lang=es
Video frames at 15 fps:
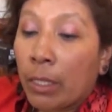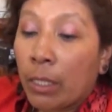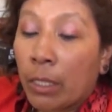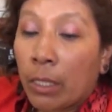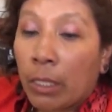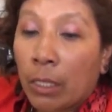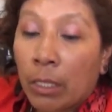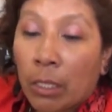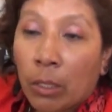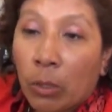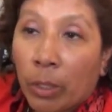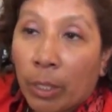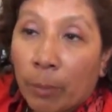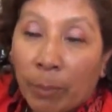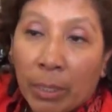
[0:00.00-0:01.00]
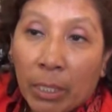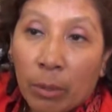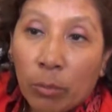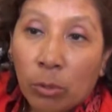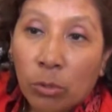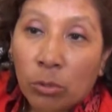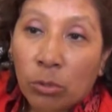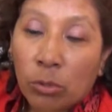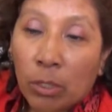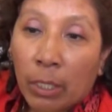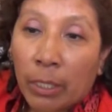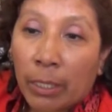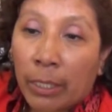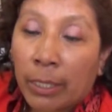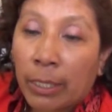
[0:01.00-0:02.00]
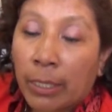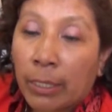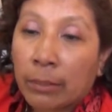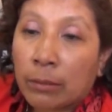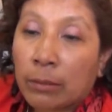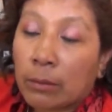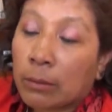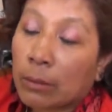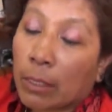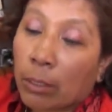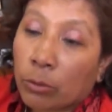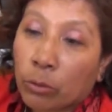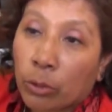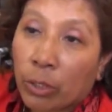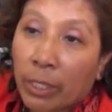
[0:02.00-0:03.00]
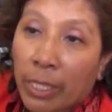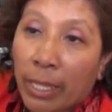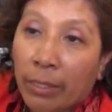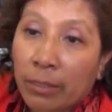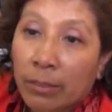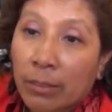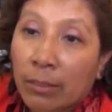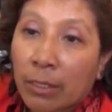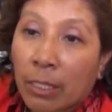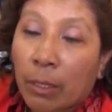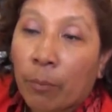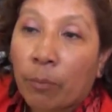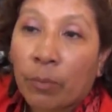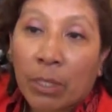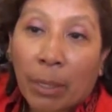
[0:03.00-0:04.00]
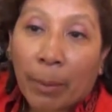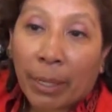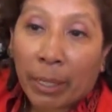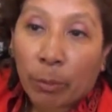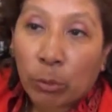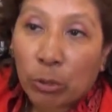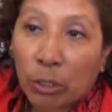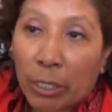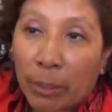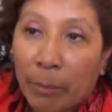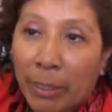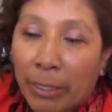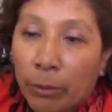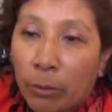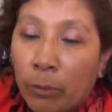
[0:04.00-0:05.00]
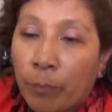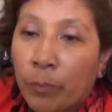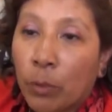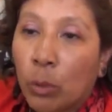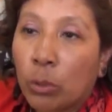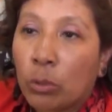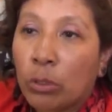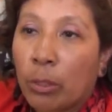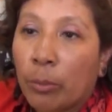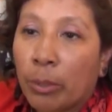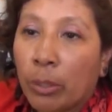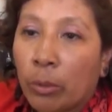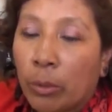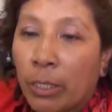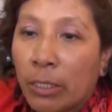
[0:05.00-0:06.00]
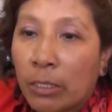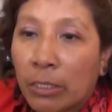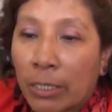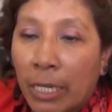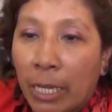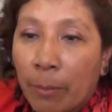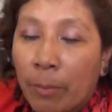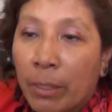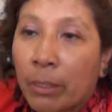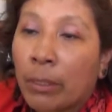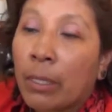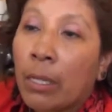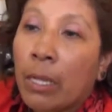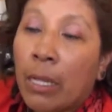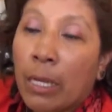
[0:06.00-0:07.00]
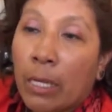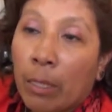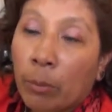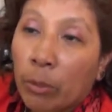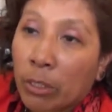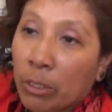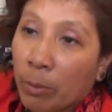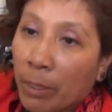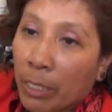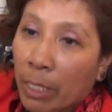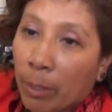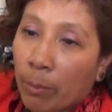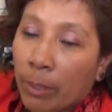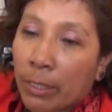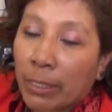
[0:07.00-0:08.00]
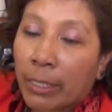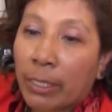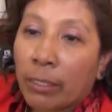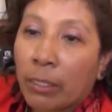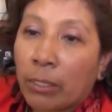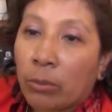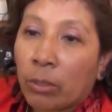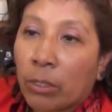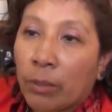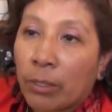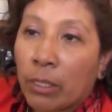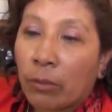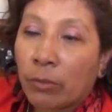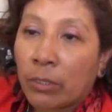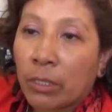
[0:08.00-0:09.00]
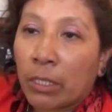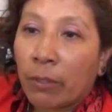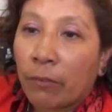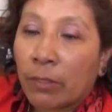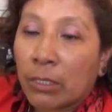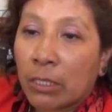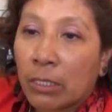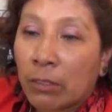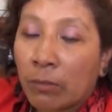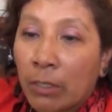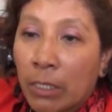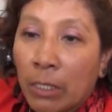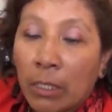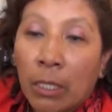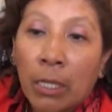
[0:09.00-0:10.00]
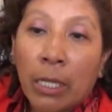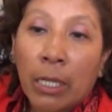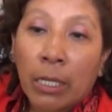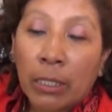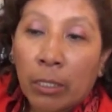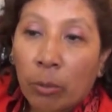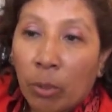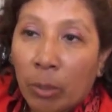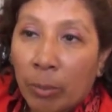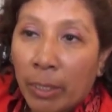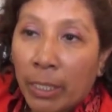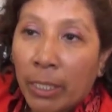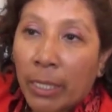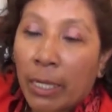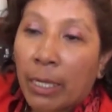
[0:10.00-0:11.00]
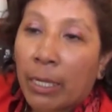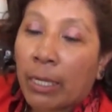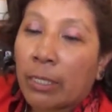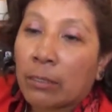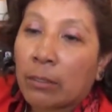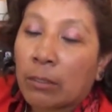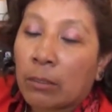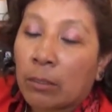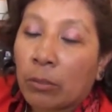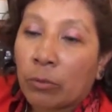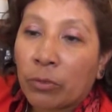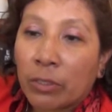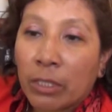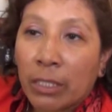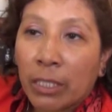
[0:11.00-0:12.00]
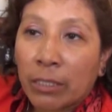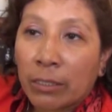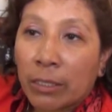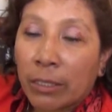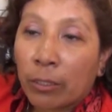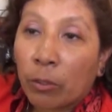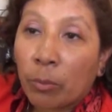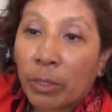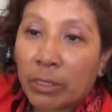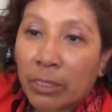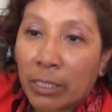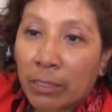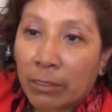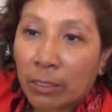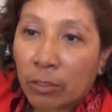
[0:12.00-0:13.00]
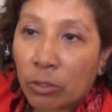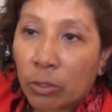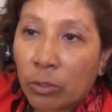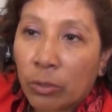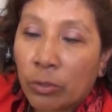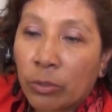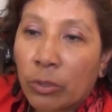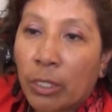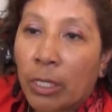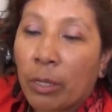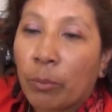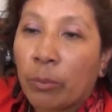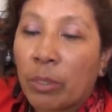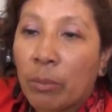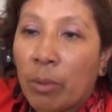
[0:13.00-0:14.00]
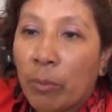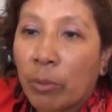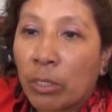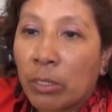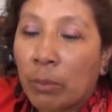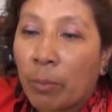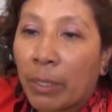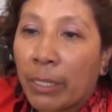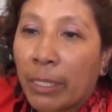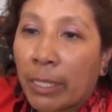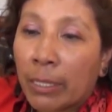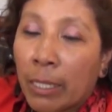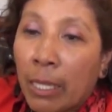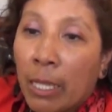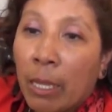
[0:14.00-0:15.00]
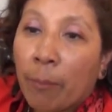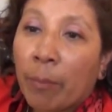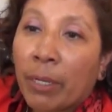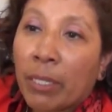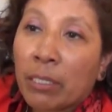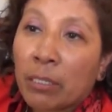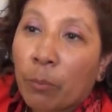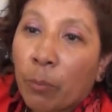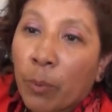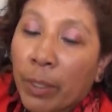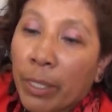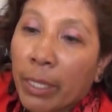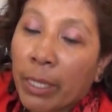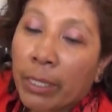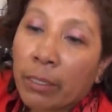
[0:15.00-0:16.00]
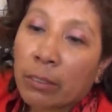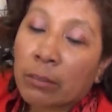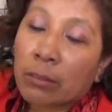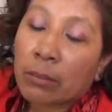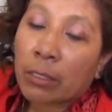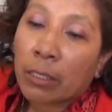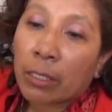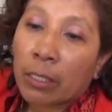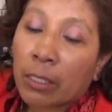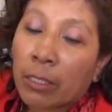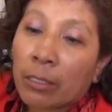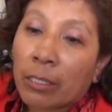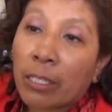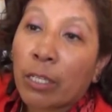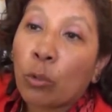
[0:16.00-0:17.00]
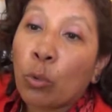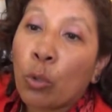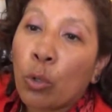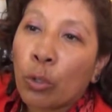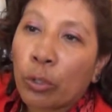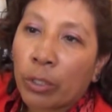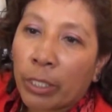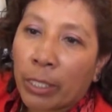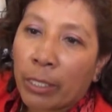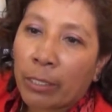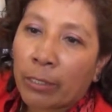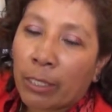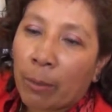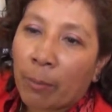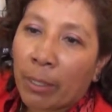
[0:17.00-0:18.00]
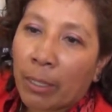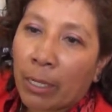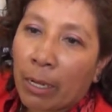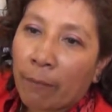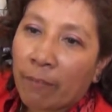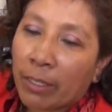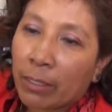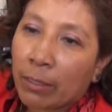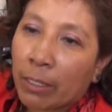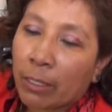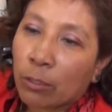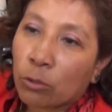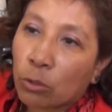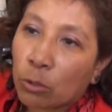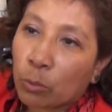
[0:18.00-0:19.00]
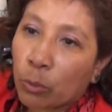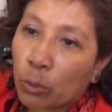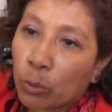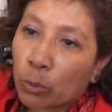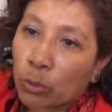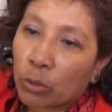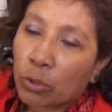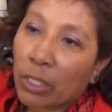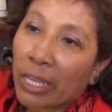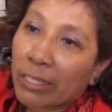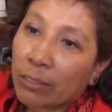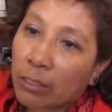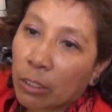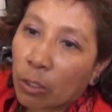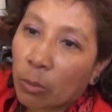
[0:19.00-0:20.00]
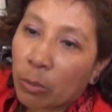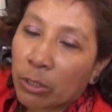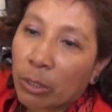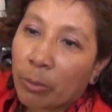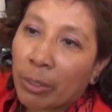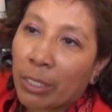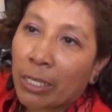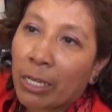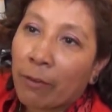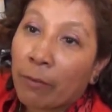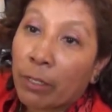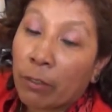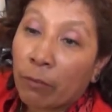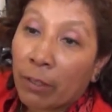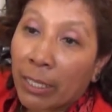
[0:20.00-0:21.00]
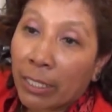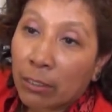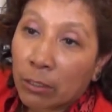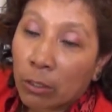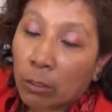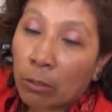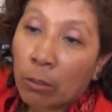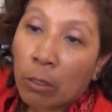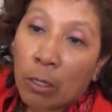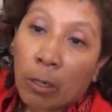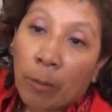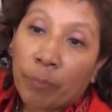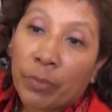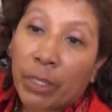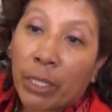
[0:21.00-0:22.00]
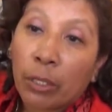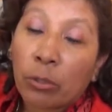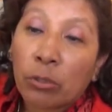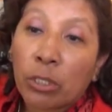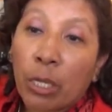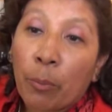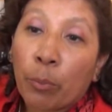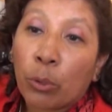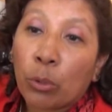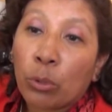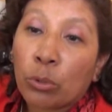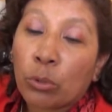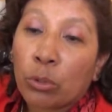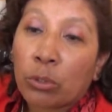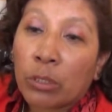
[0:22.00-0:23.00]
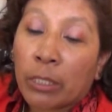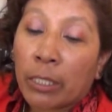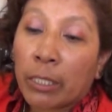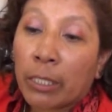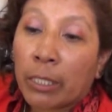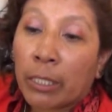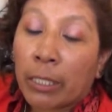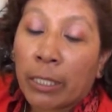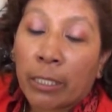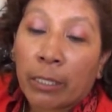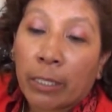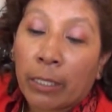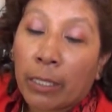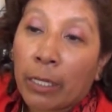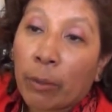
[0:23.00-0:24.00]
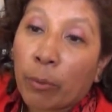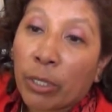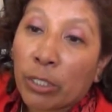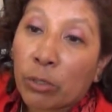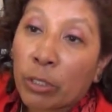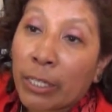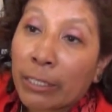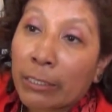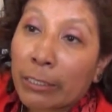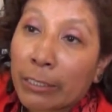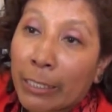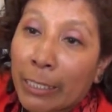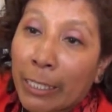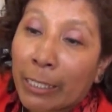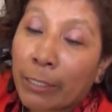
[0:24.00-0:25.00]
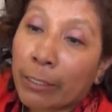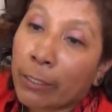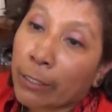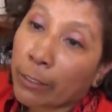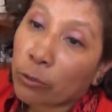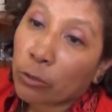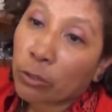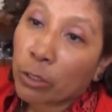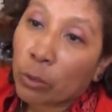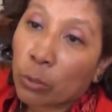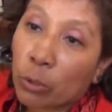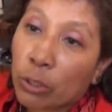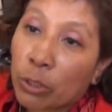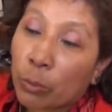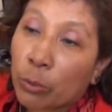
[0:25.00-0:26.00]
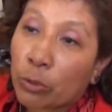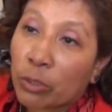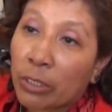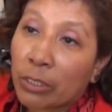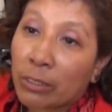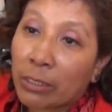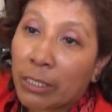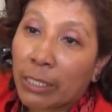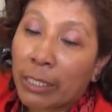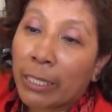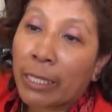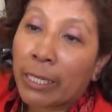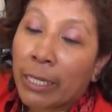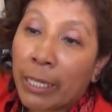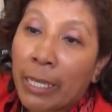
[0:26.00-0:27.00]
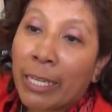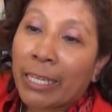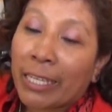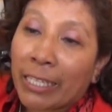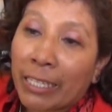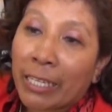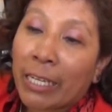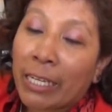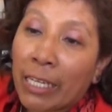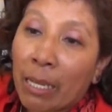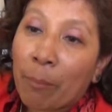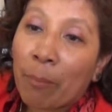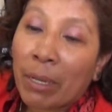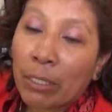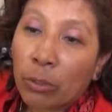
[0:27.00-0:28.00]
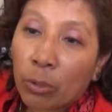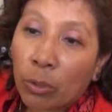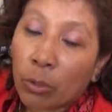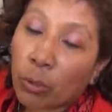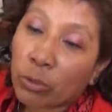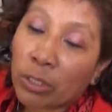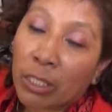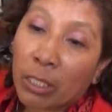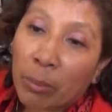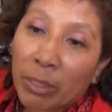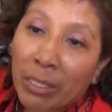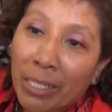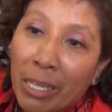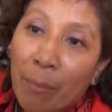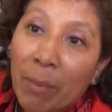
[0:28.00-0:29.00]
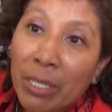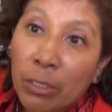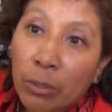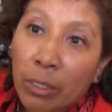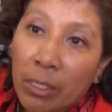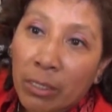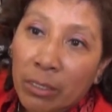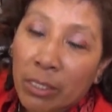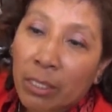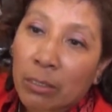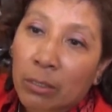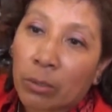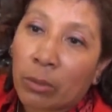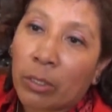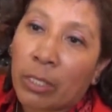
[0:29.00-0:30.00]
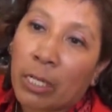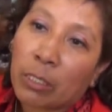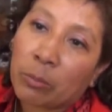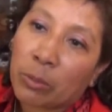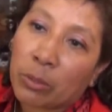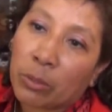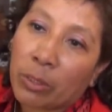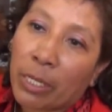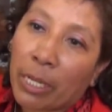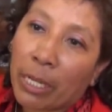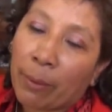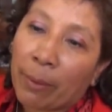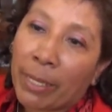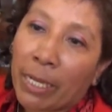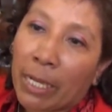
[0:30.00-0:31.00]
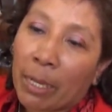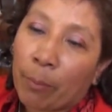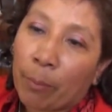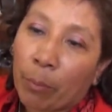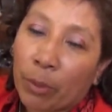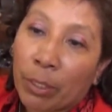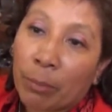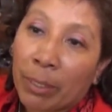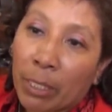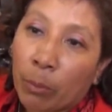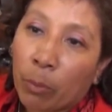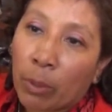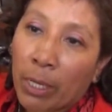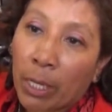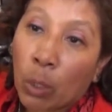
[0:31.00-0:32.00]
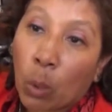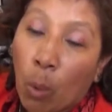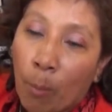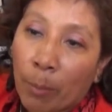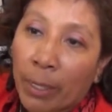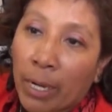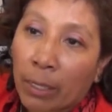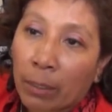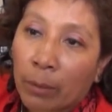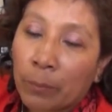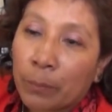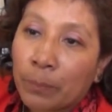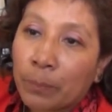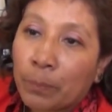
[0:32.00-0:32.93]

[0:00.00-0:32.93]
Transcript: y lo que pedimos a las autoridades es que trabajemos de la mano conjuntamente con la DISCAMEC, la Municipalidad Mariscanieto Nieto a través de la Oficina de Defensa Civil, de igual manera las eh, oficinas de comercialización de la misma municipalidad, para que se pueda este, tener un orden en el tema de la venta de estos productos, así como también la verificación de que no sean productos de elaboración artesanal, que son de dudosa procedencia y que generaría mayor o se incrementaría mayor el riesgo de las personas que vayan a poder manipular o comprarlo.